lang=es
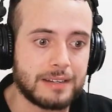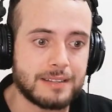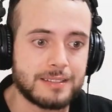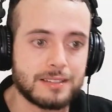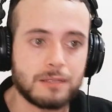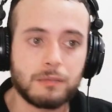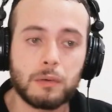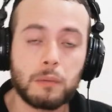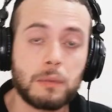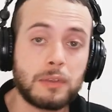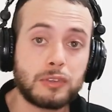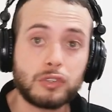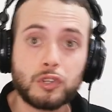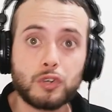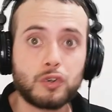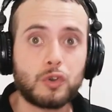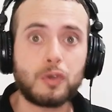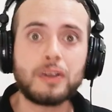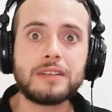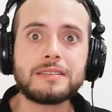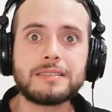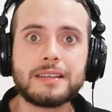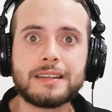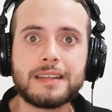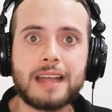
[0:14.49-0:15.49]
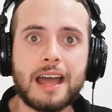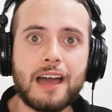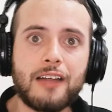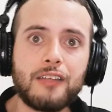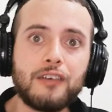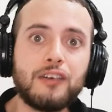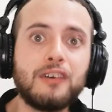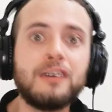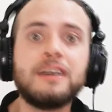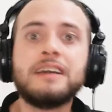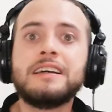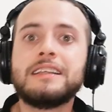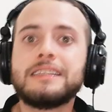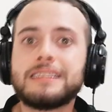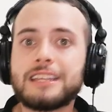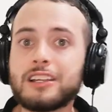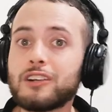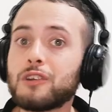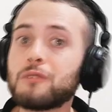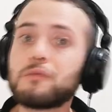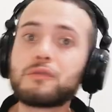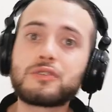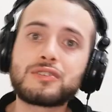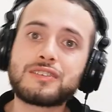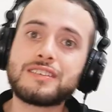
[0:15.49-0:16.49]
En este momento no he cenado,
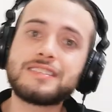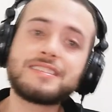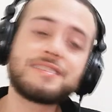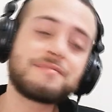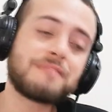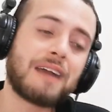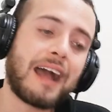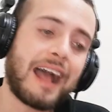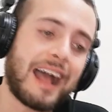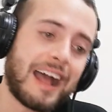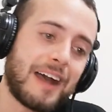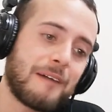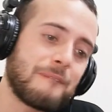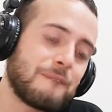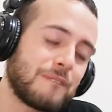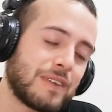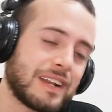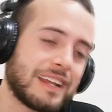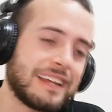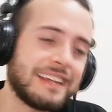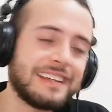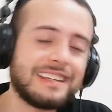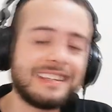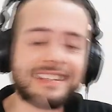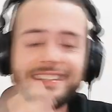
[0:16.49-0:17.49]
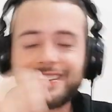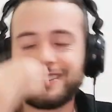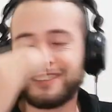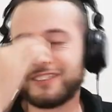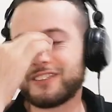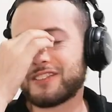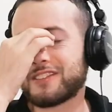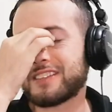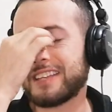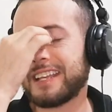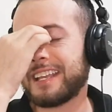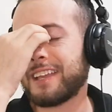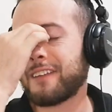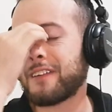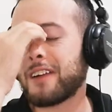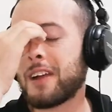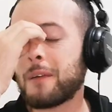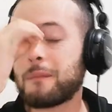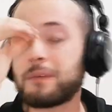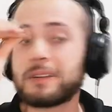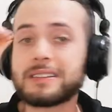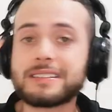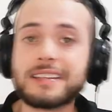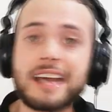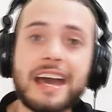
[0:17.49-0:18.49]
tengo muchísima hambre y no sé qué voy
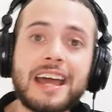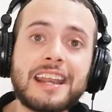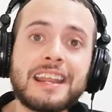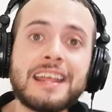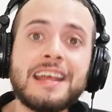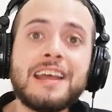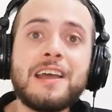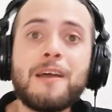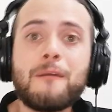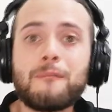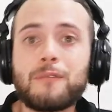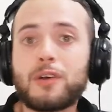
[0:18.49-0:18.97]
a pasar.